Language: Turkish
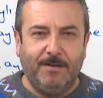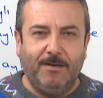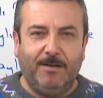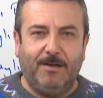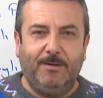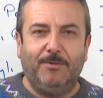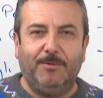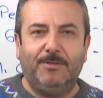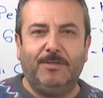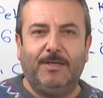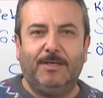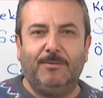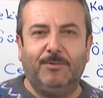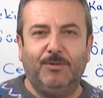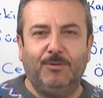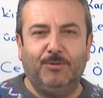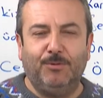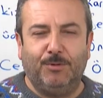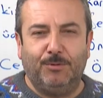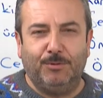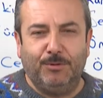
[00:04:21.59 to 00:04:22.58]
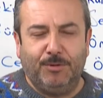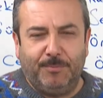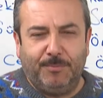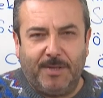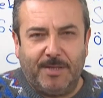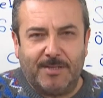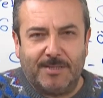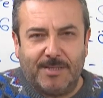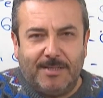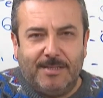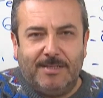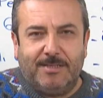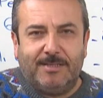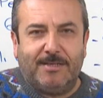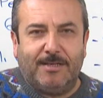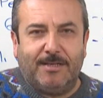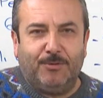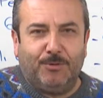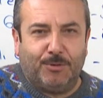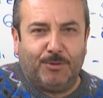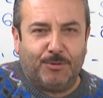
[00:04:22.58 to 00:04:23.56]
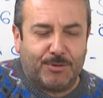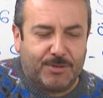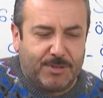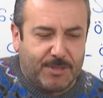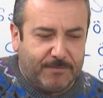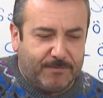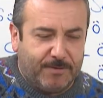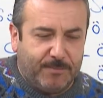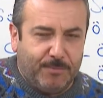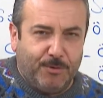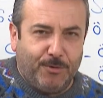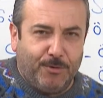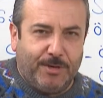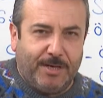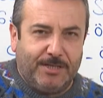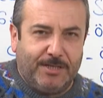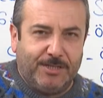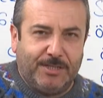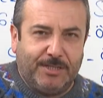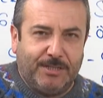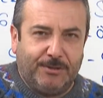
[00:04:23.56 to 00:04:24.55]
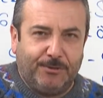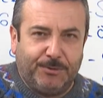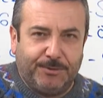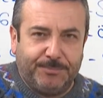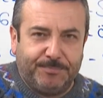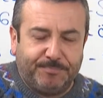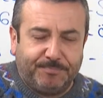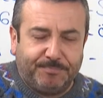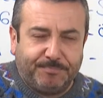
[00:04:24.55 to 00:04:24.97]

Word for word: Ama diyelim ki ne oluyor? Bazen hissediyoruz. Sınıfa bir öğrenci giriyor